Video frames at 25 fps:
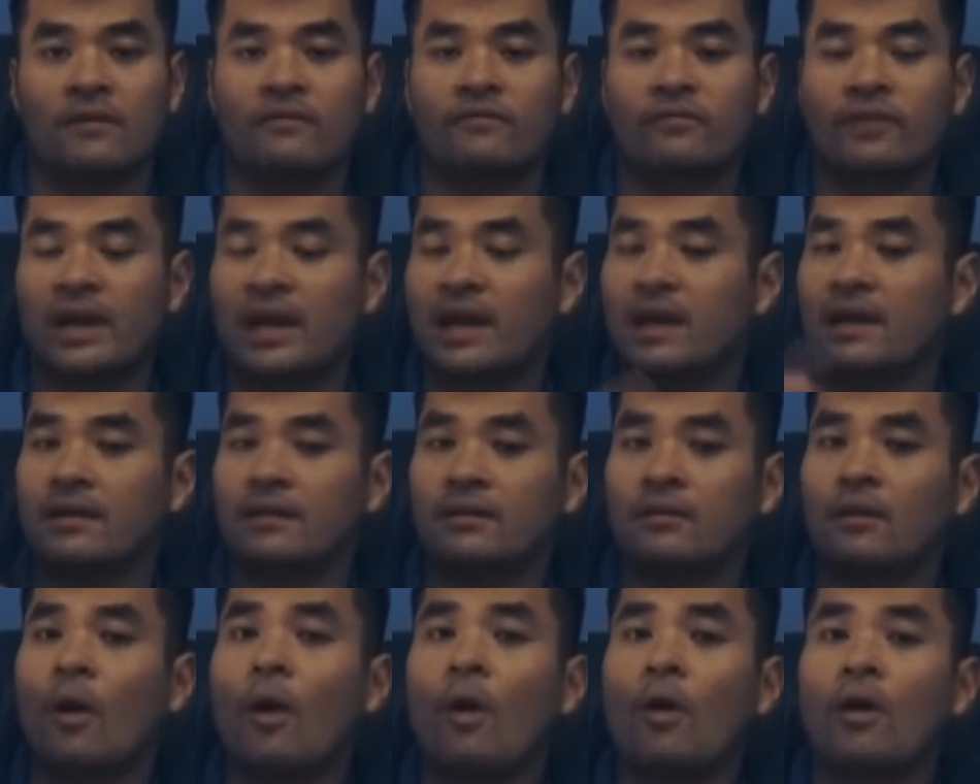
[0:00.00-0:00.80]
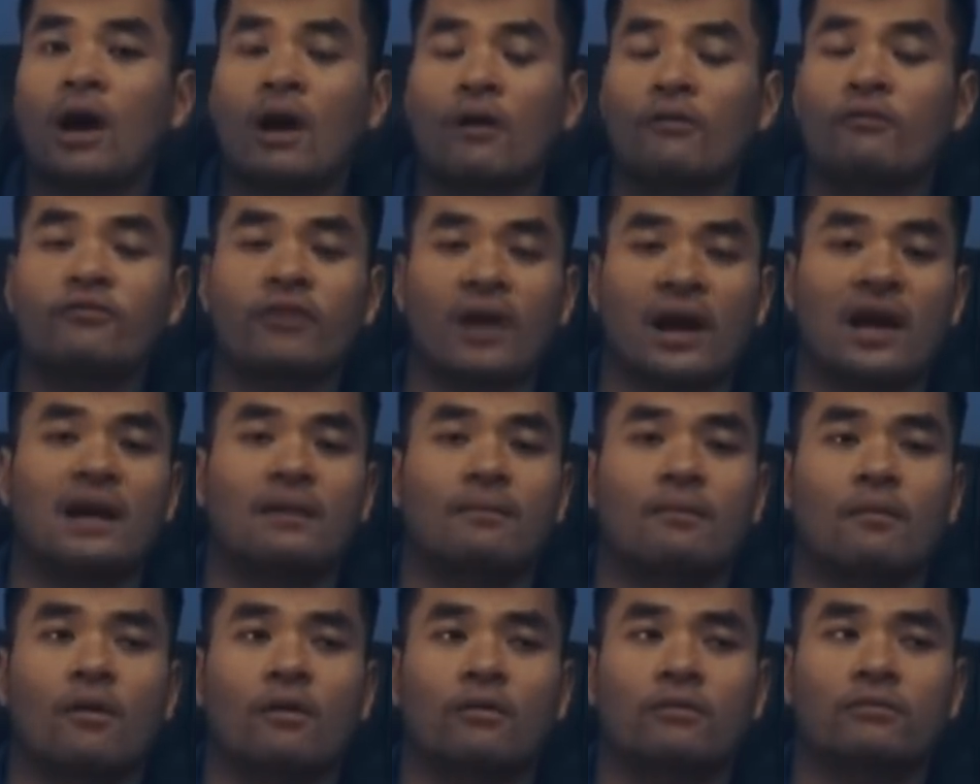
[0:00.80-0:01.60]
vì cô không phải là
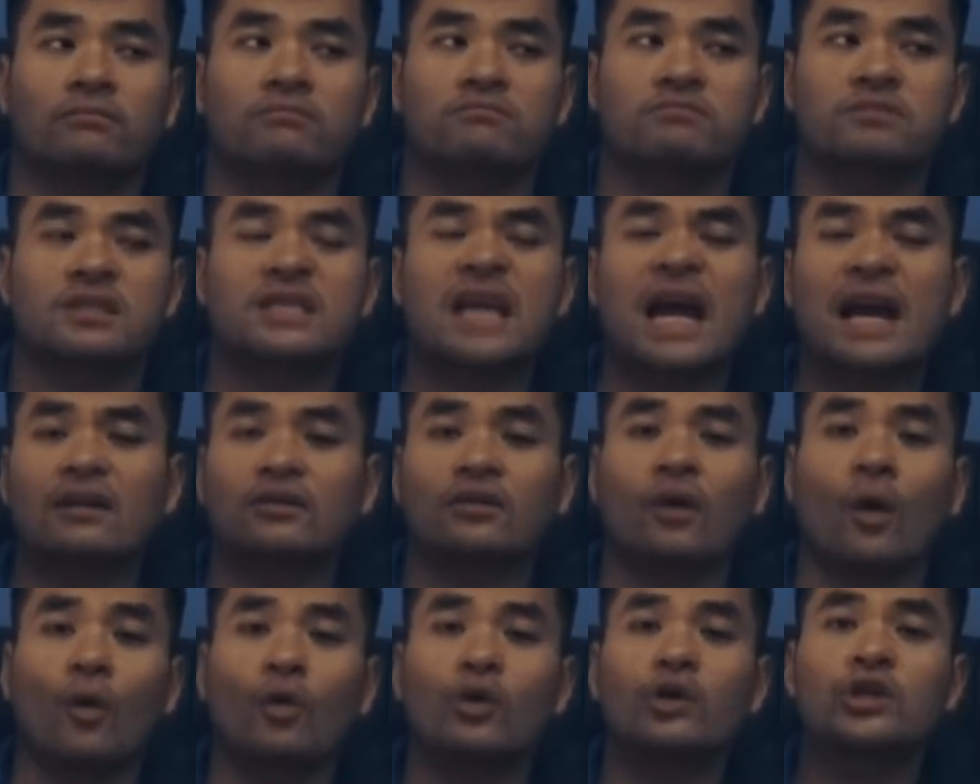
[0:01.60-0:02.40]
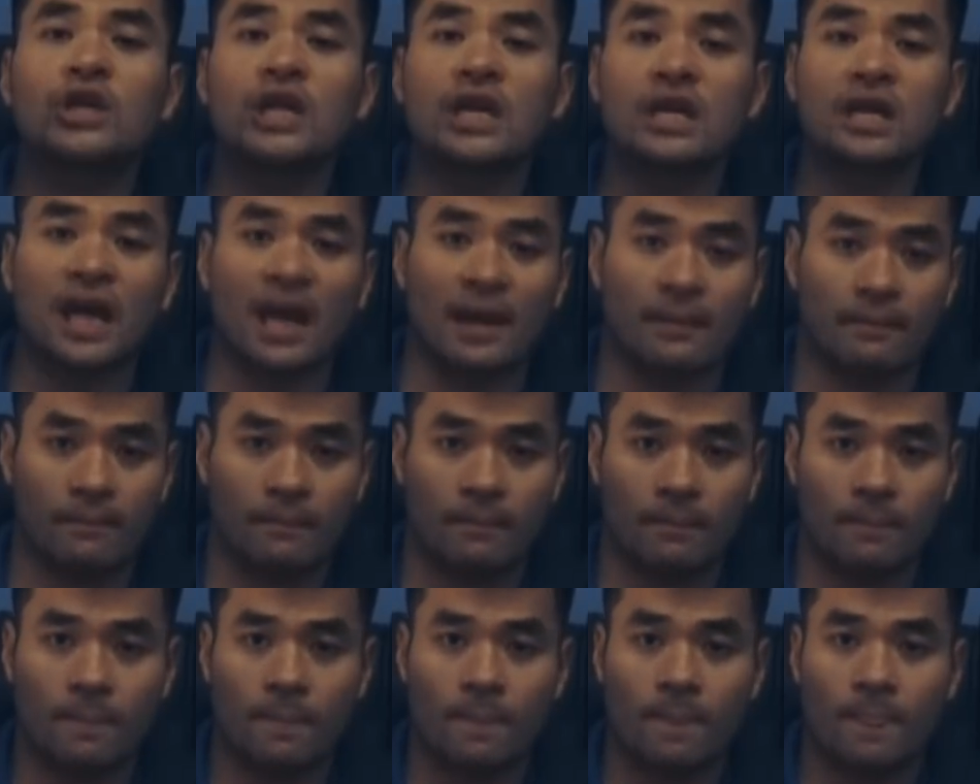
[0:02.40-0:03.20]
một sát thủ chuyên
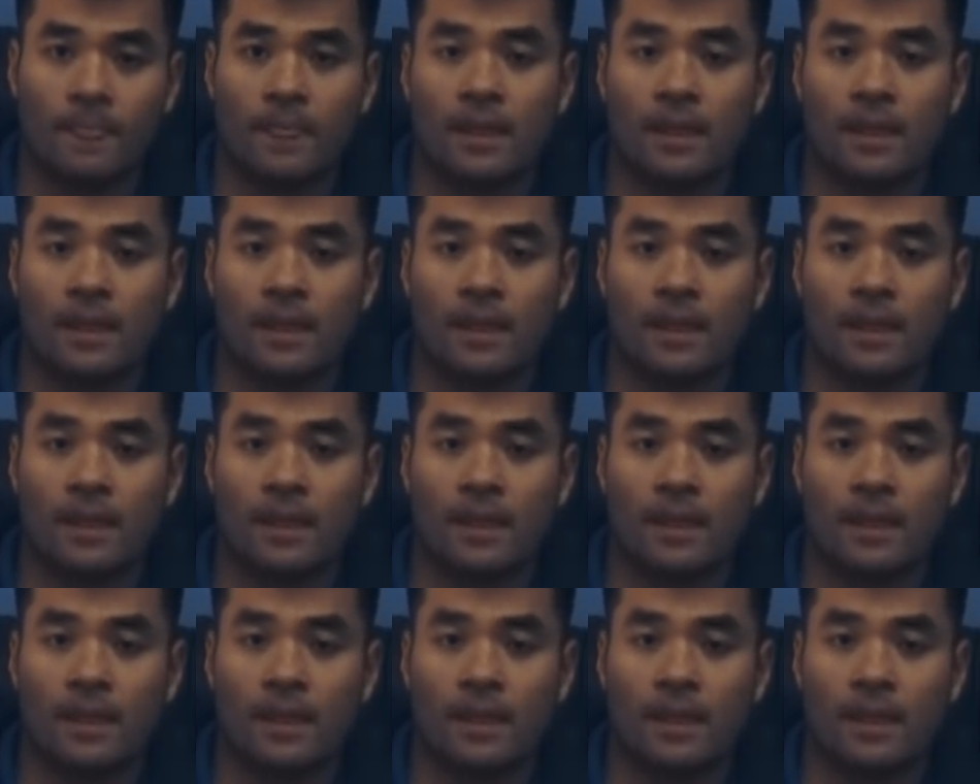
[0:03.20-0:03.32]
nghiệp